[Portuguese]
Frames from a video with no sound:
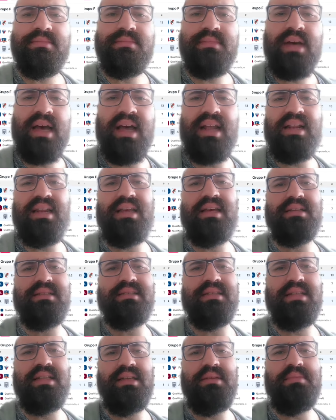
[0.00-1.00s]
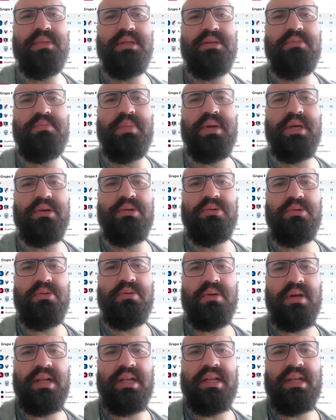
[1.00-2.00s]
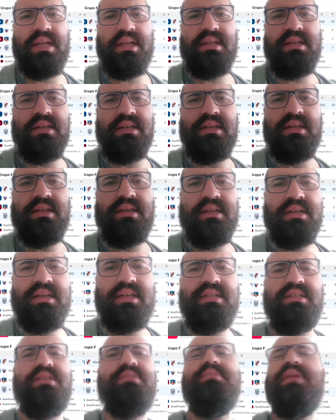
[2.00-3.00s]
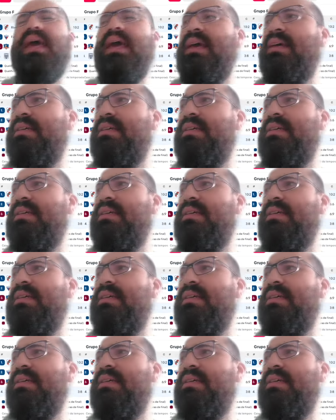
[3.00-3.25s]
Aliás Lima do Peru, ali. Que time que é